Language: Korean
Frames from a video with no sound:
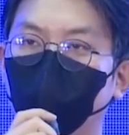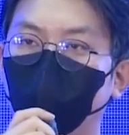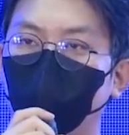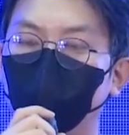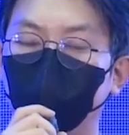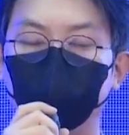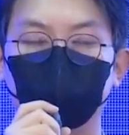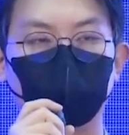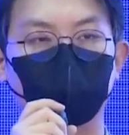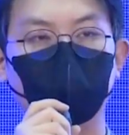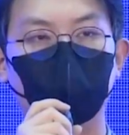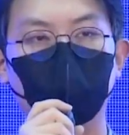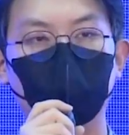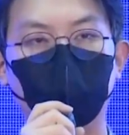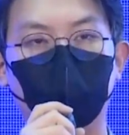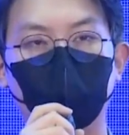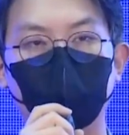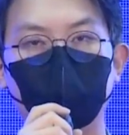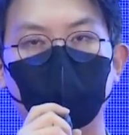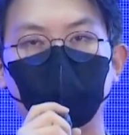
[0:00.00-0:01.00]
계기
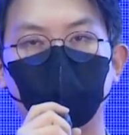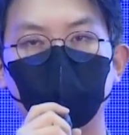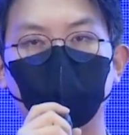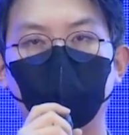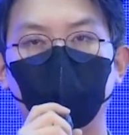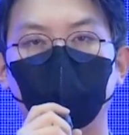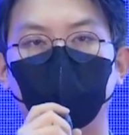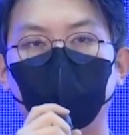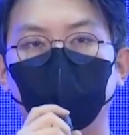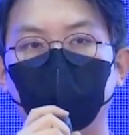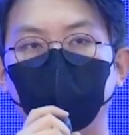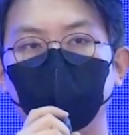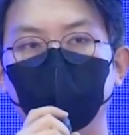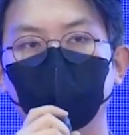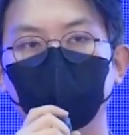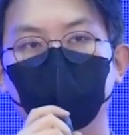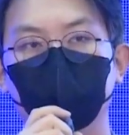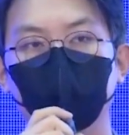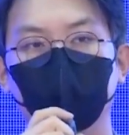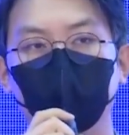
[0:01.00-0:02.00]
중에 가장 중요한
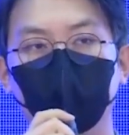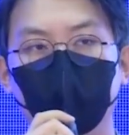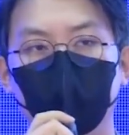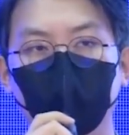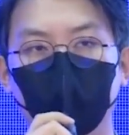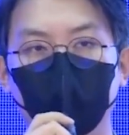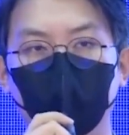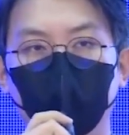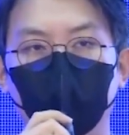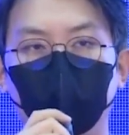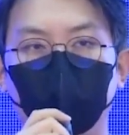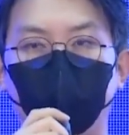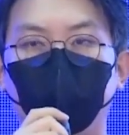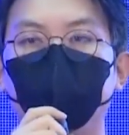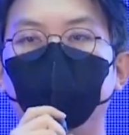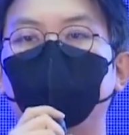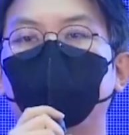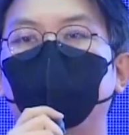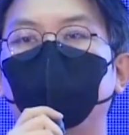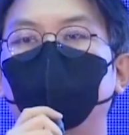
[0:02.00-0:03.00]
계기는
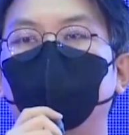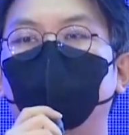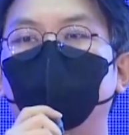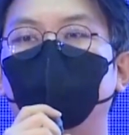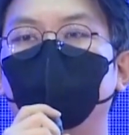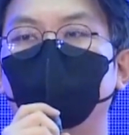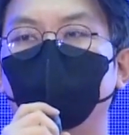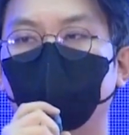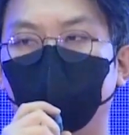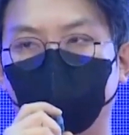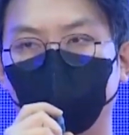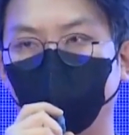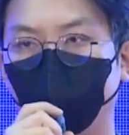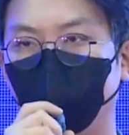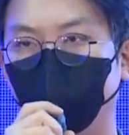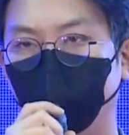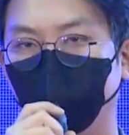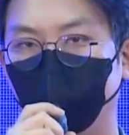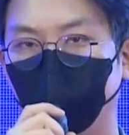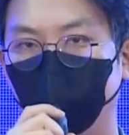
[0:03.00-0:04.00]
데이터
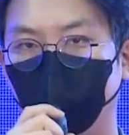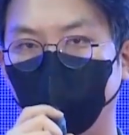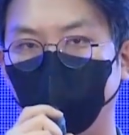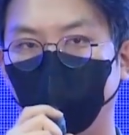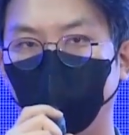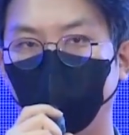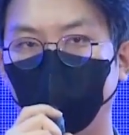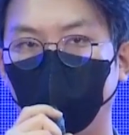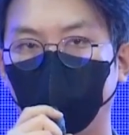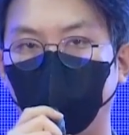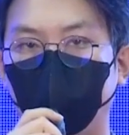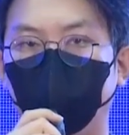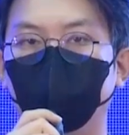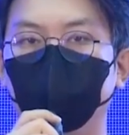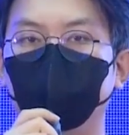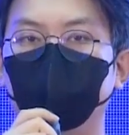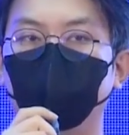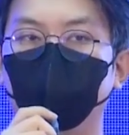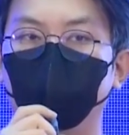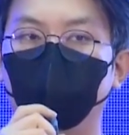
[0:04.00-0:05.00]
유출, 아,
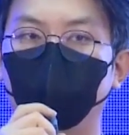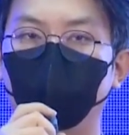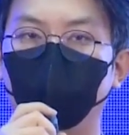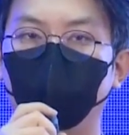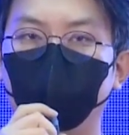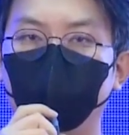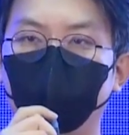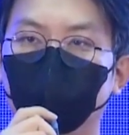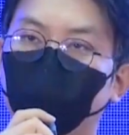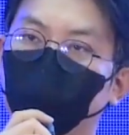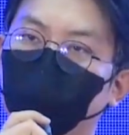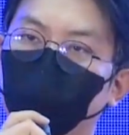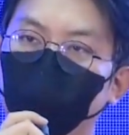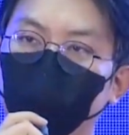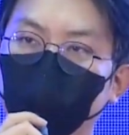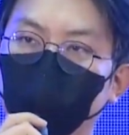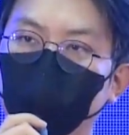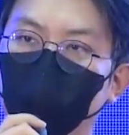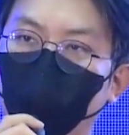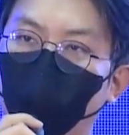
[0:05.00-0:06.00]
개인정보
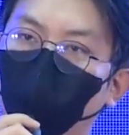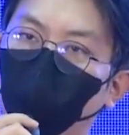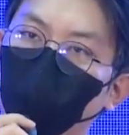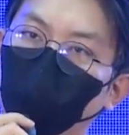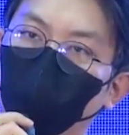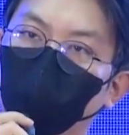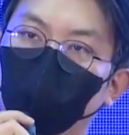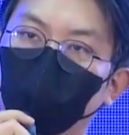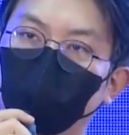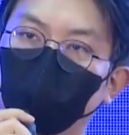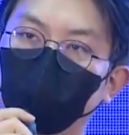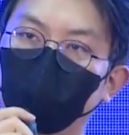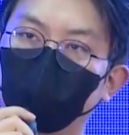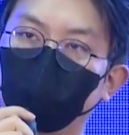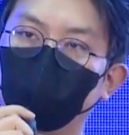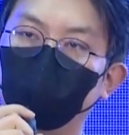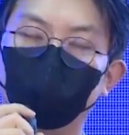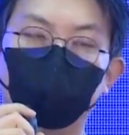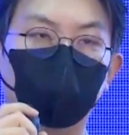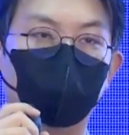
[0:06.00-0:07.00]
유출이 너무
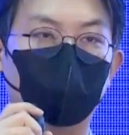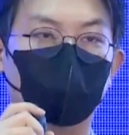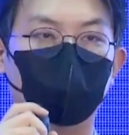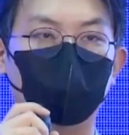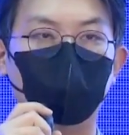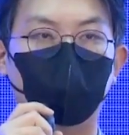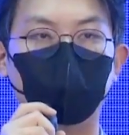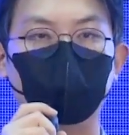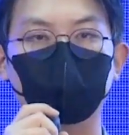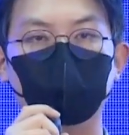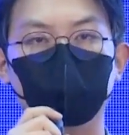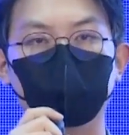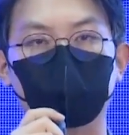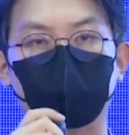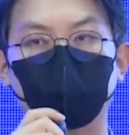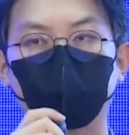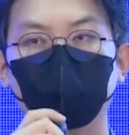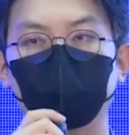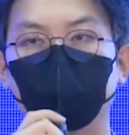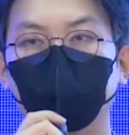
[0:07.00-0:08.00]
아, 많은
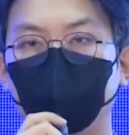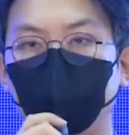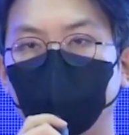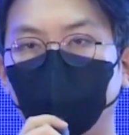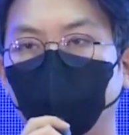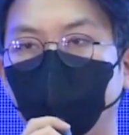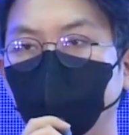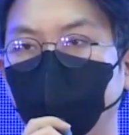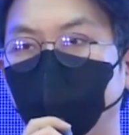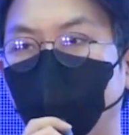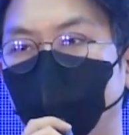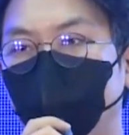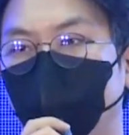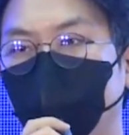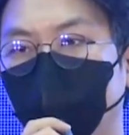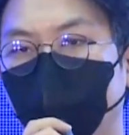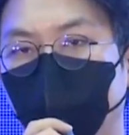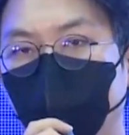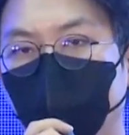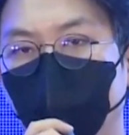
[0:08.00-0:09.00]
사건 사고들이 터지다
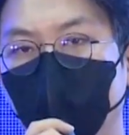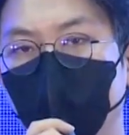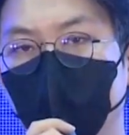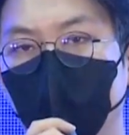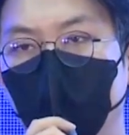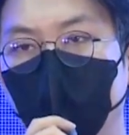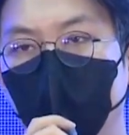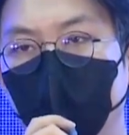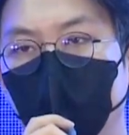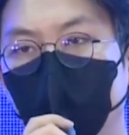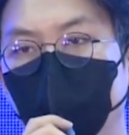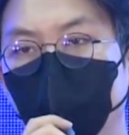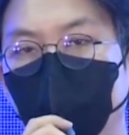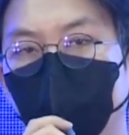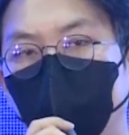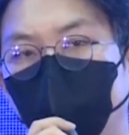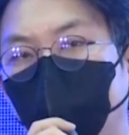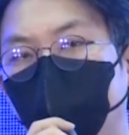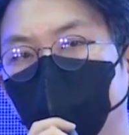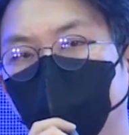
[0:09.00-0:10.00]
보니까 이
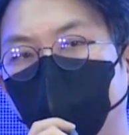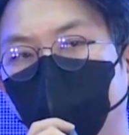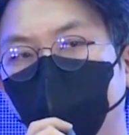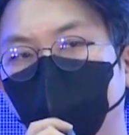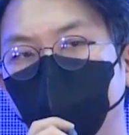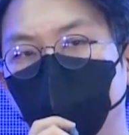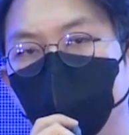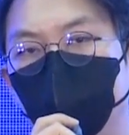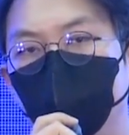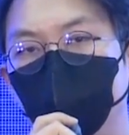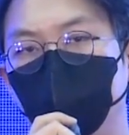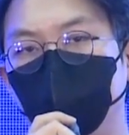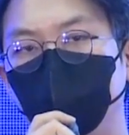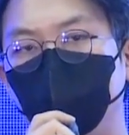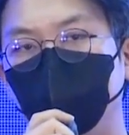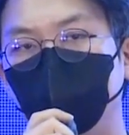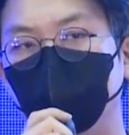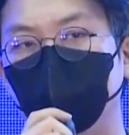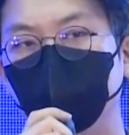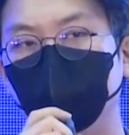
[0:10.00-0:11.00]
데이터를
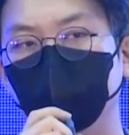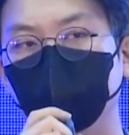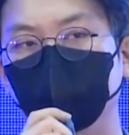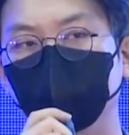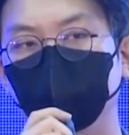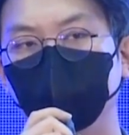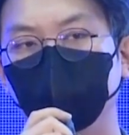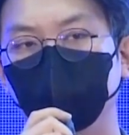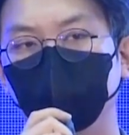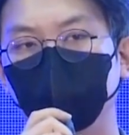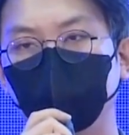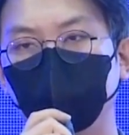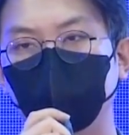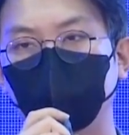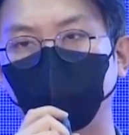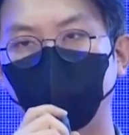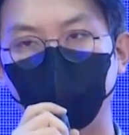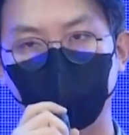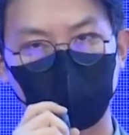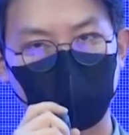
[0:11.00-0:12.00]
지금
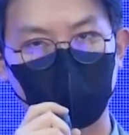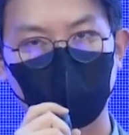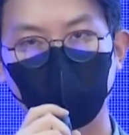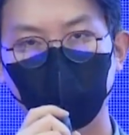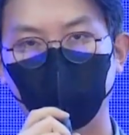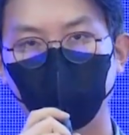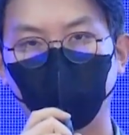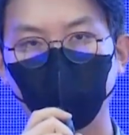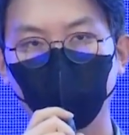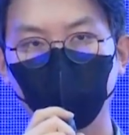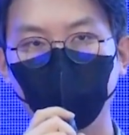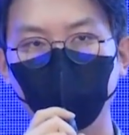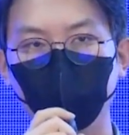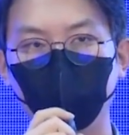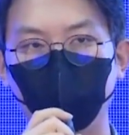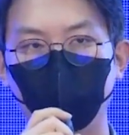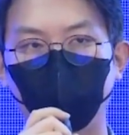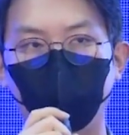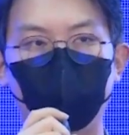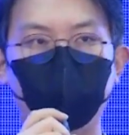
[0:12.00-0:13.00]
저장하고
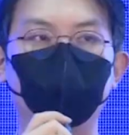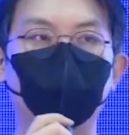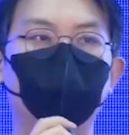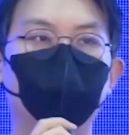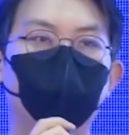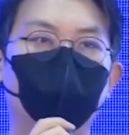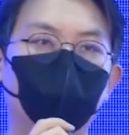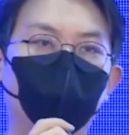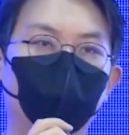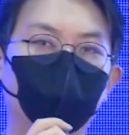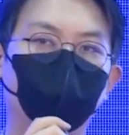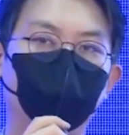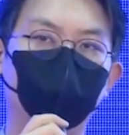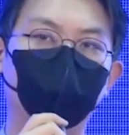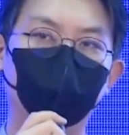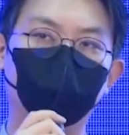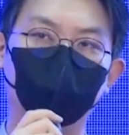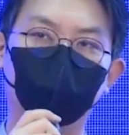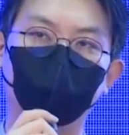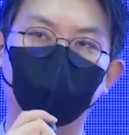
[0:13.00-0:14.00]
관리하고
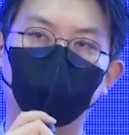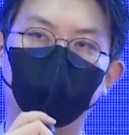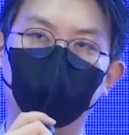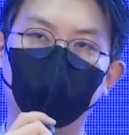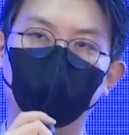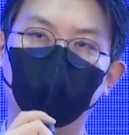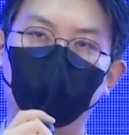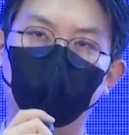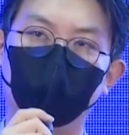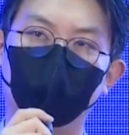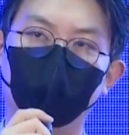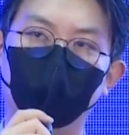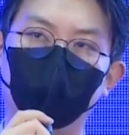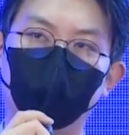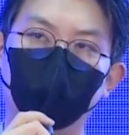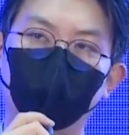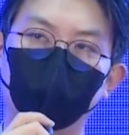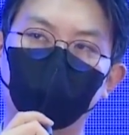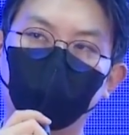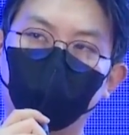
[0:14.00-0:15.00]
있는
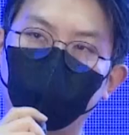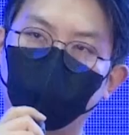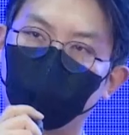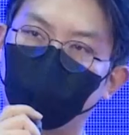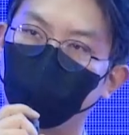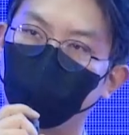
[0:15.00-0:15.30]
그게